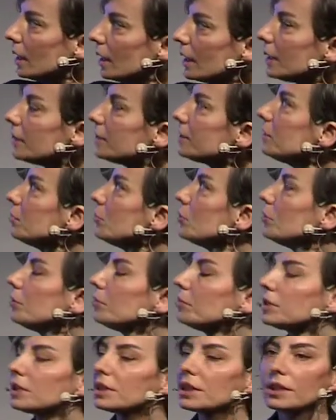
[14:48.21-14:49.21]
Eğitim
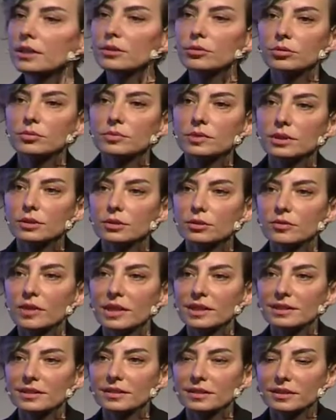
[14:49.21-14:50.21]
bölümleriyle kurumsal
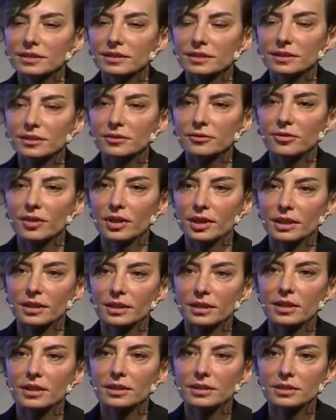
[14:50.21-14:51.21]
üniversiteler arasında
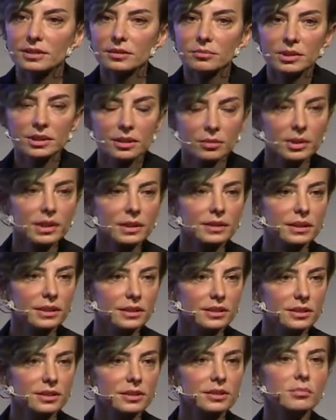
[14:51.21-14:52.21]
fark. Yani işte bir tabela
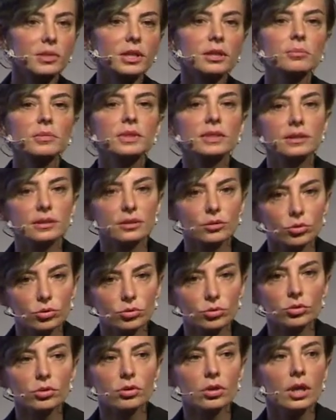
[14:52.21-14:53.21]
değiştirmek midir
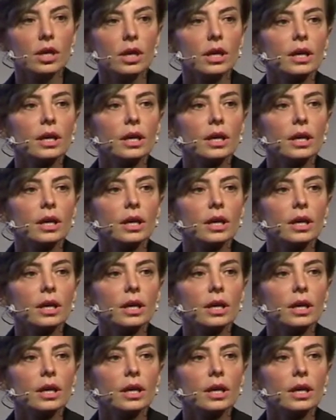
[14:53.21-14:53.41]
konu?